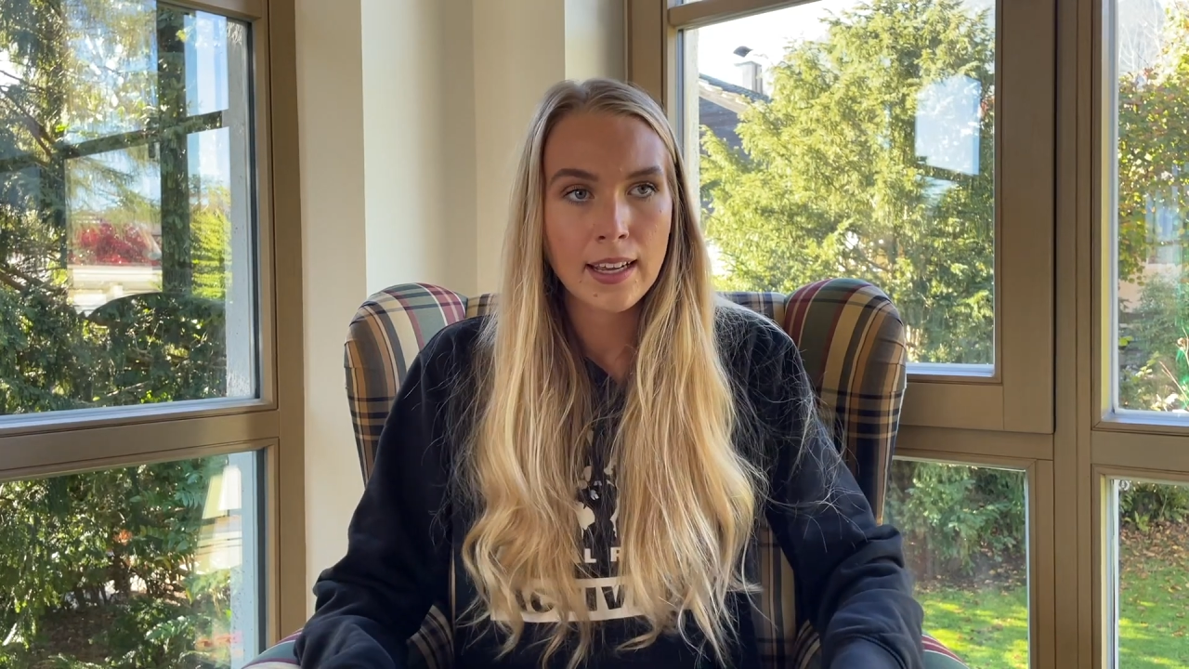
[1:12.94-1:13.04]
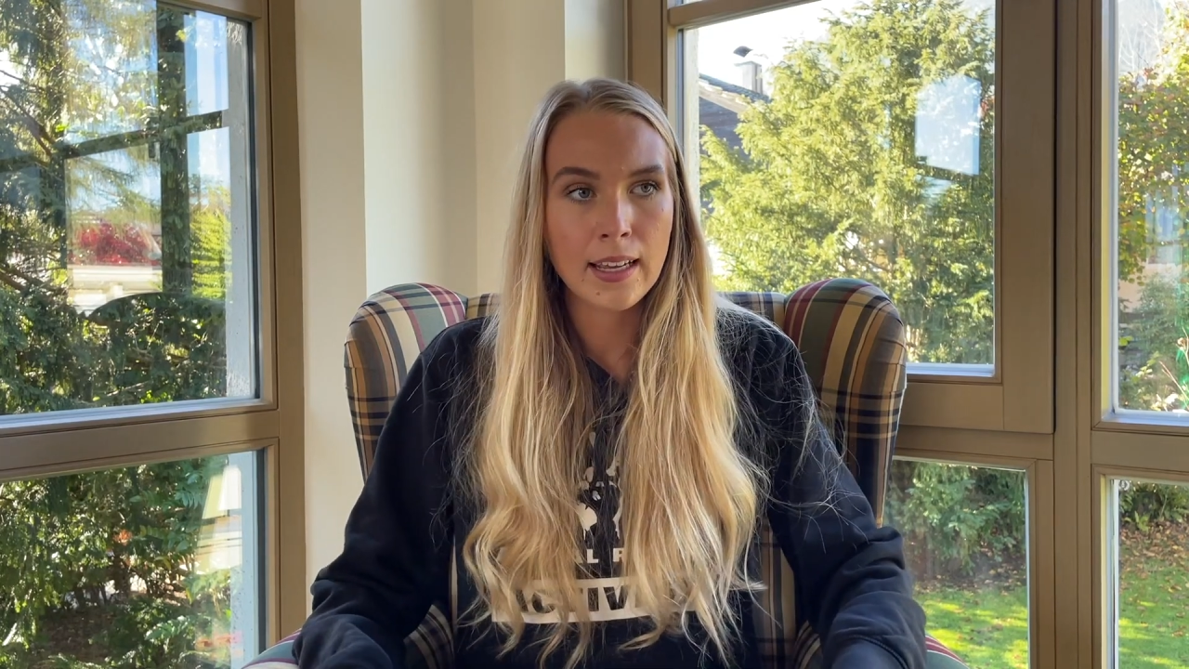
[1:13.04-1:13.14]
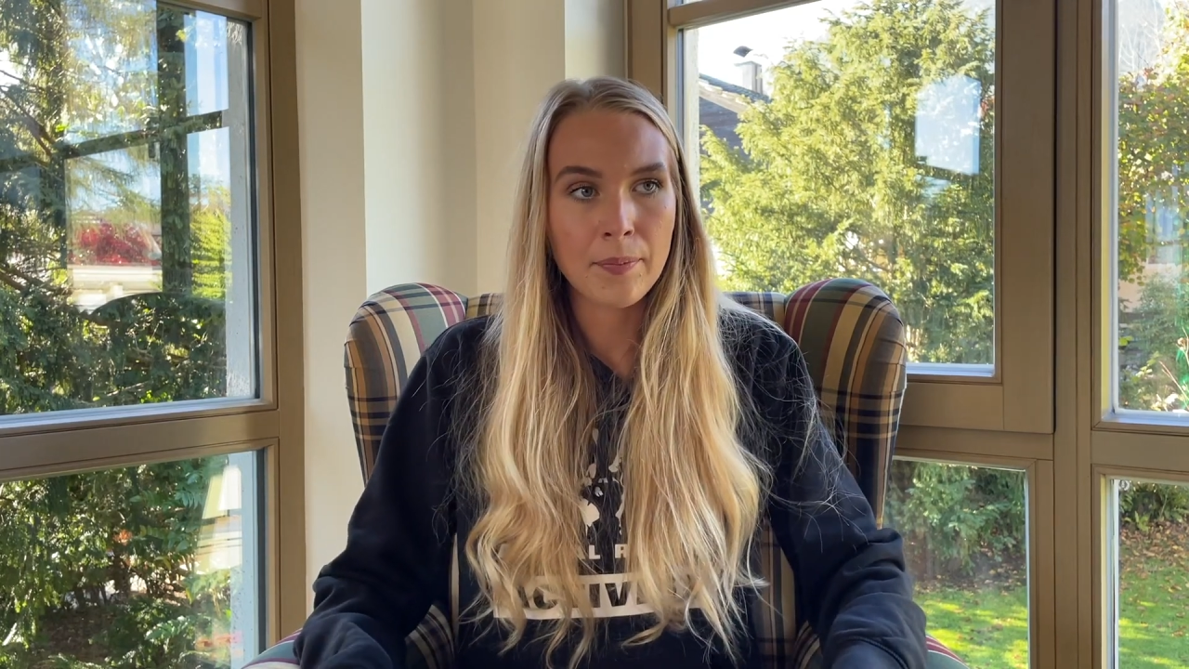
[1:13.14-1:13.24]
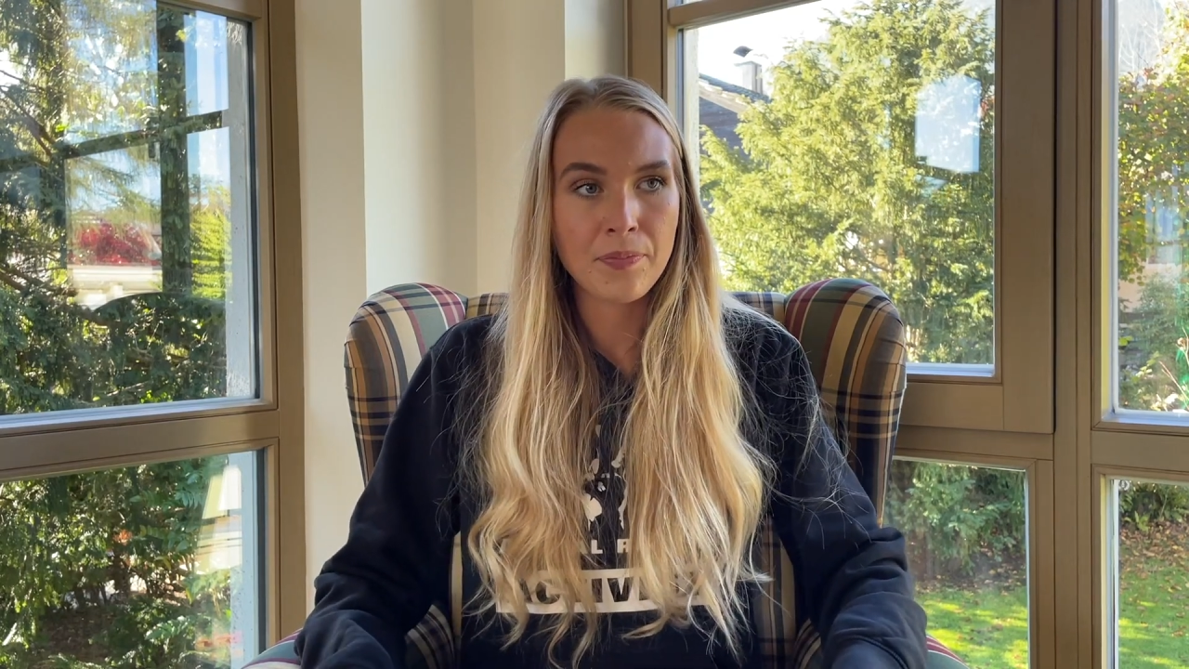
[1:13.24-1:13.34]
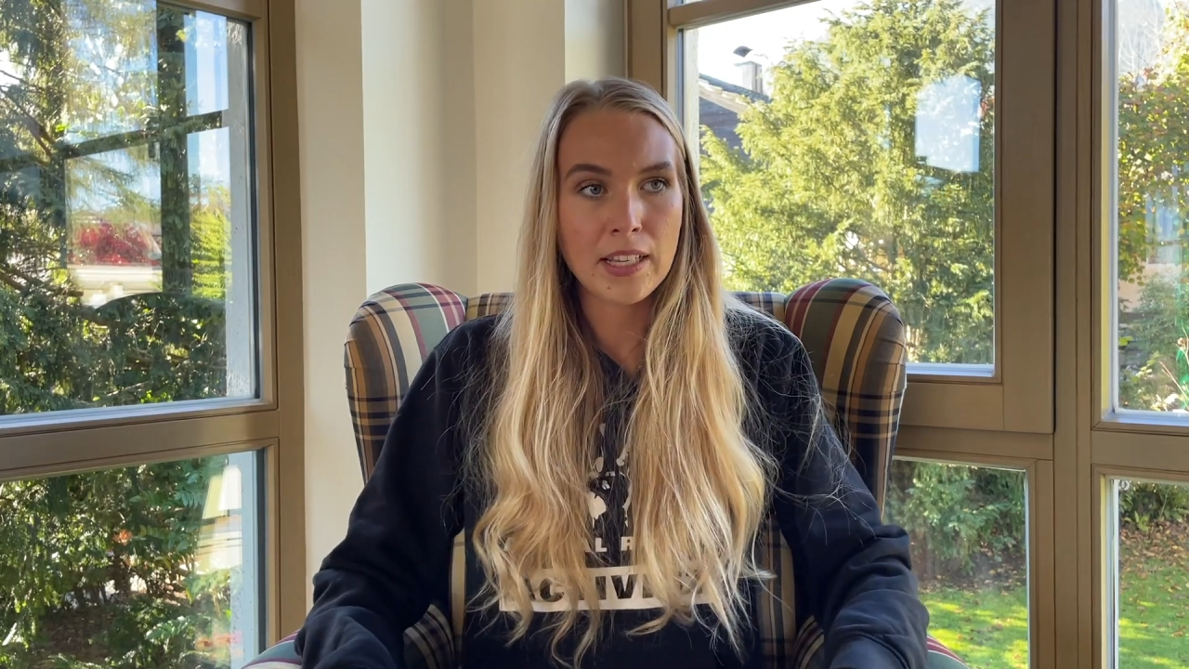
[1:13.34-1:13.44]

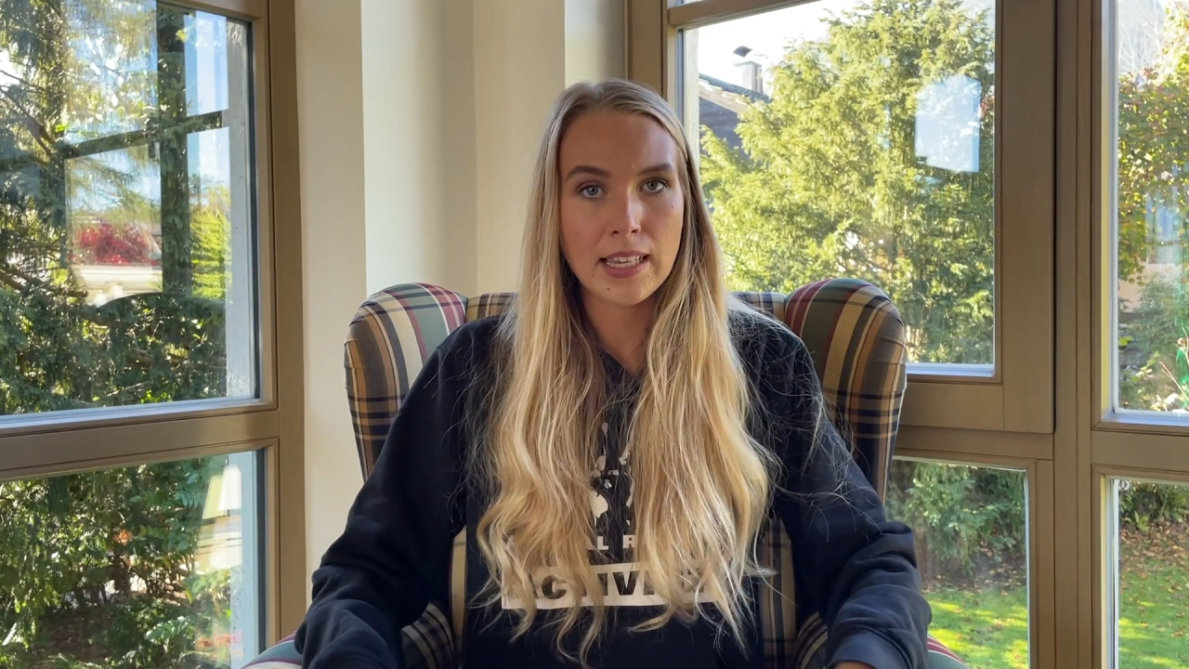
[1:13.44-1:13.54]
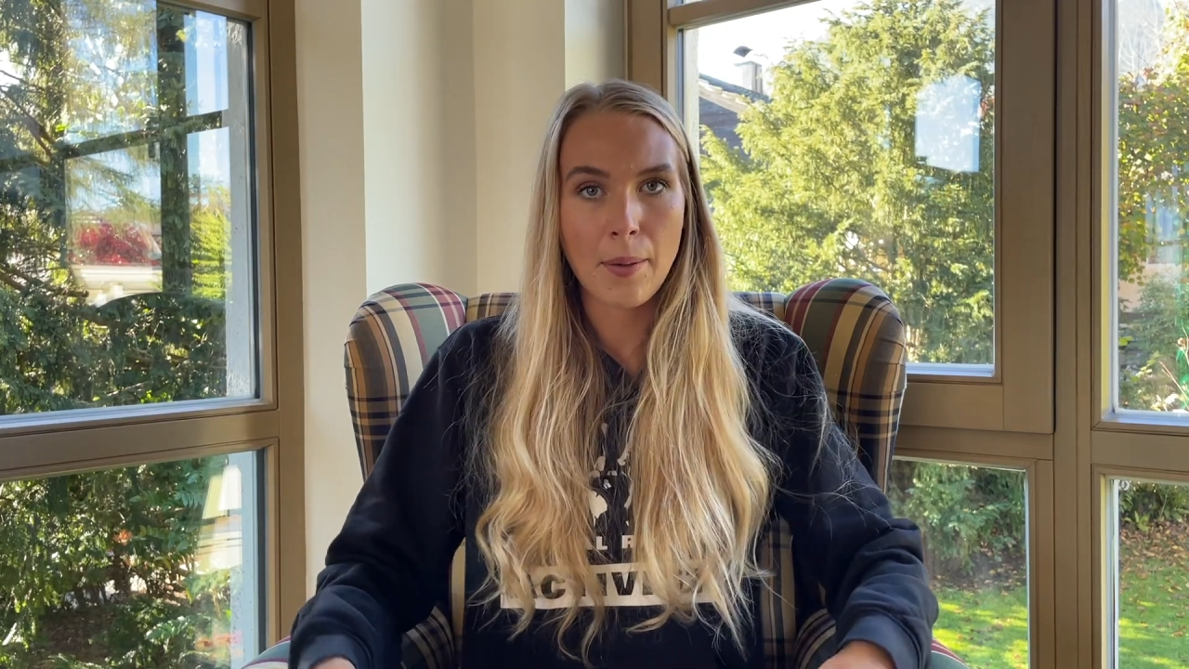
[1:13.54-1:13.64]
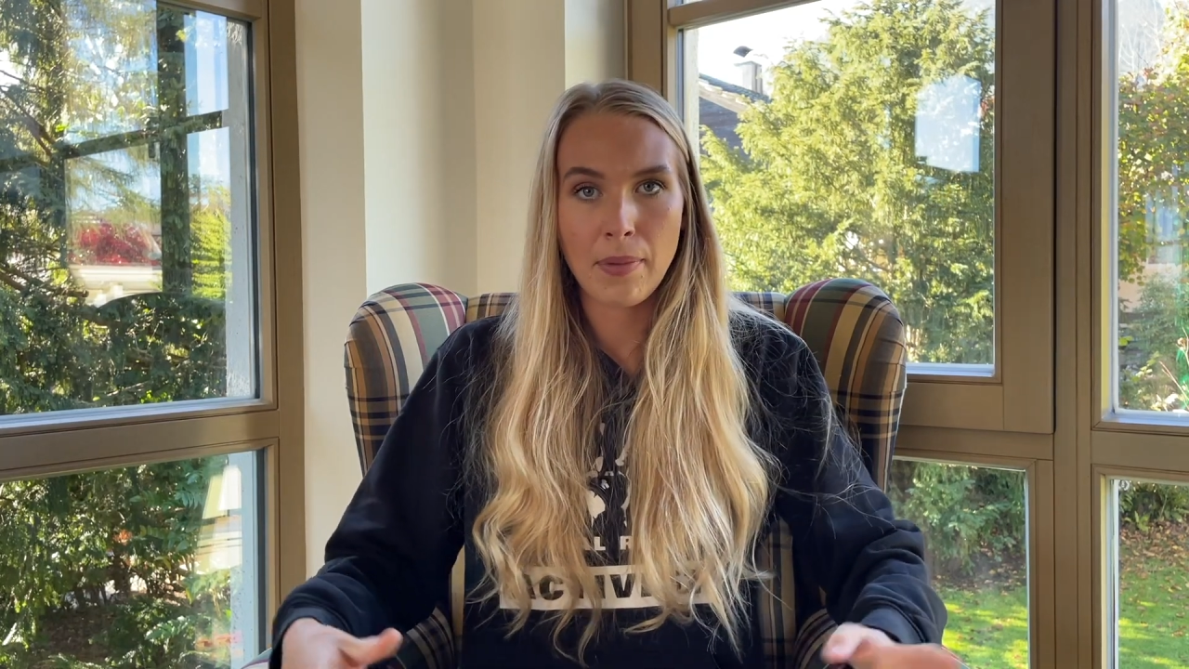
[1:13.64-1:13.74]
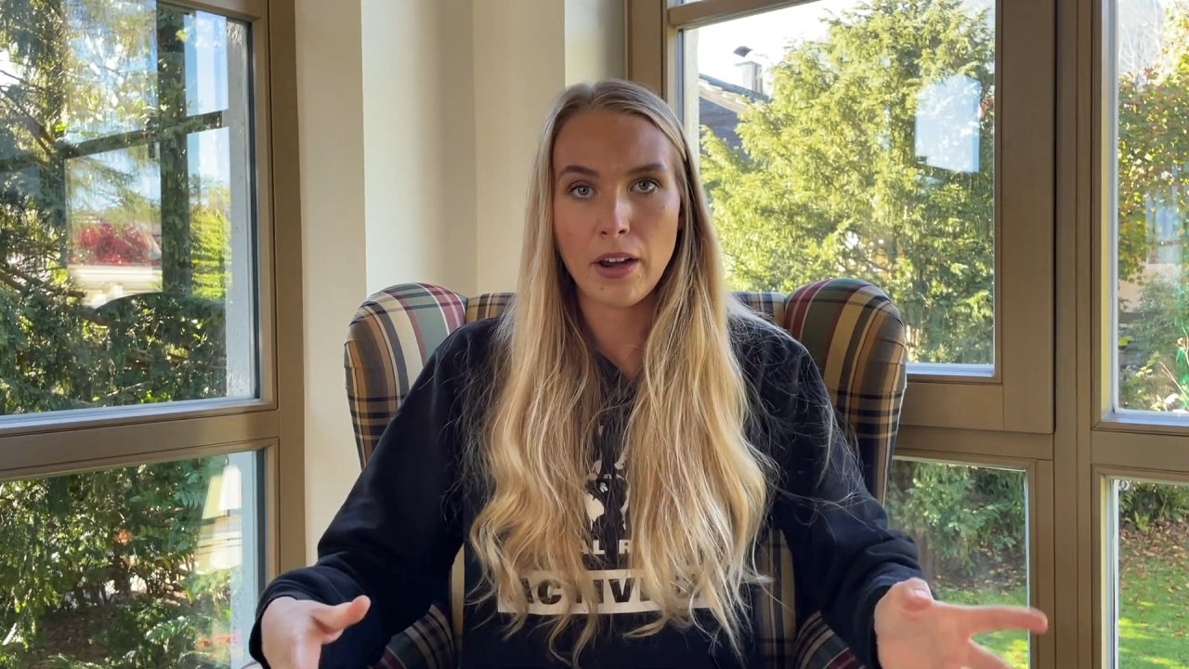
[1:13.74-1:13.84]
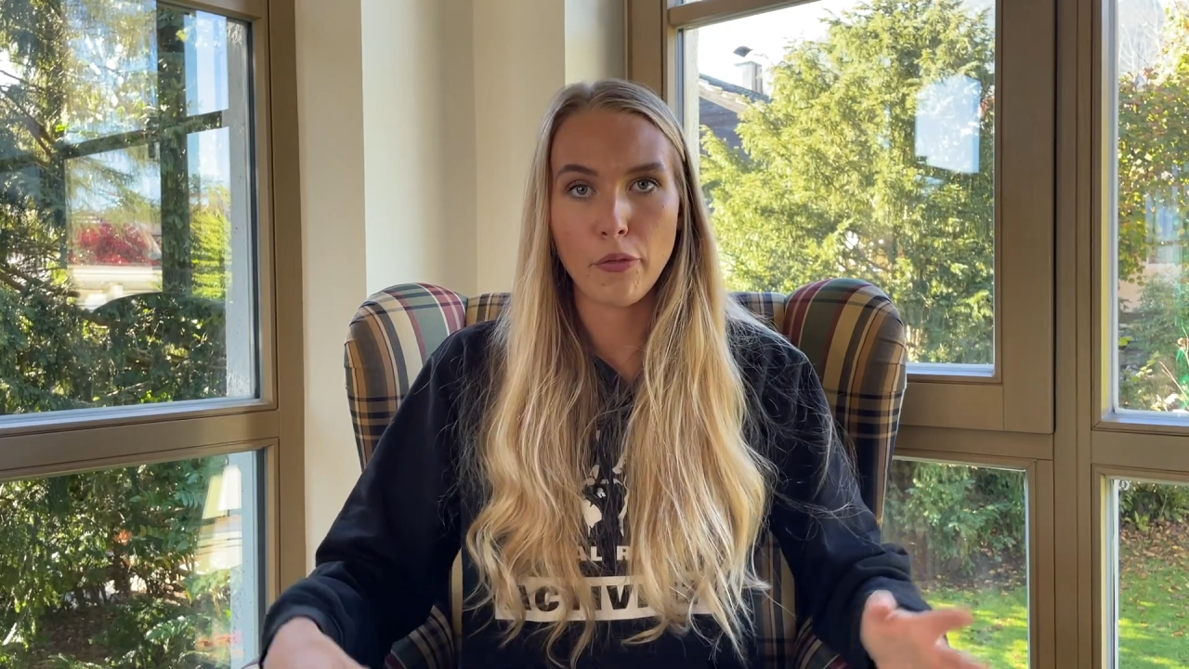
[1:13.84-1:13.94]
Ähm, das haben meine